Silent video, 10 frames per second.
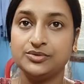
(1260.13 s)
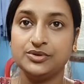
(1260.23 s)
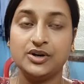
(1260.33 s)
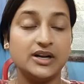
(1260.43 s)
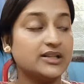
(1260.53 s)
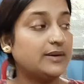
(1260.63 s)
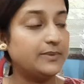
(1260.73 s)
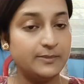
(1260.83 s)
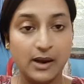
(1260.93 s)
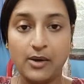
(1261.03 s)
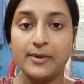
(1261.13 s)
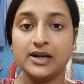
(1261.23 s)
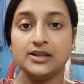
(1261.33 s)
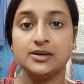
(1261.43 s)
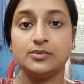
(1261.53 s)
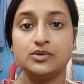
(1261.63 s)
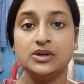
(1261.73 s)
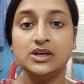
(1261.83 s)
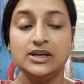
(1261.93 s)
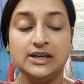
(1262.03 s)
দুই ঘরে তারপরে বাবা মাকে দেবো
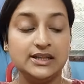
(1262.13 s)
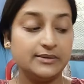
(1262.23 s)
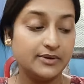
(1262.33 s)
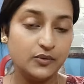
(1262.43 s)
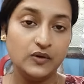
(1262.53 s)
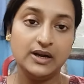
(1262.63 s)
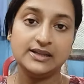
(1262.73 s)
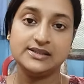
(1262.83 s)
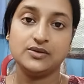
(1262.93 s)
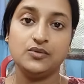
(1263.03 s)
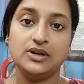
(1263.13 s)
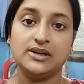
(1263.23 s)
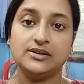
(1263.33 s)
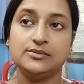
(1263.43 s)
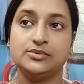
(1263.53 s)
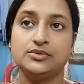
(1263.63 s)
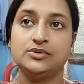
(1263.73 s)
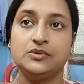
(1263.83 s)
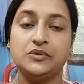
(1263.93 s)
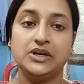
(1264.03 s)
তারপর কোয়েল আছে কোয়েলকে দেবো
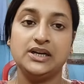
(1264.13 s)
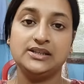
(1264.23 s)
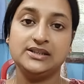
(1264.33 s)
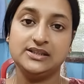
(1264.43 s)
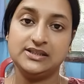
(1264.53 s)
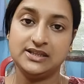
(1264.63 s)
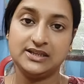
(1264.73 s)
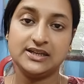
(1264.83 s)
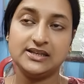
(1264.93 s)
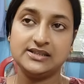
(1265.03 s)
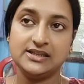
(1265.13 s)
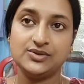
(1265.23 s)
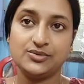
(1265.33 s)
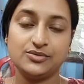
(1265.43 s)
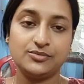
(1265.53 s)
কোয়েলের দিদির ছেলেটা আছে ছোট্ট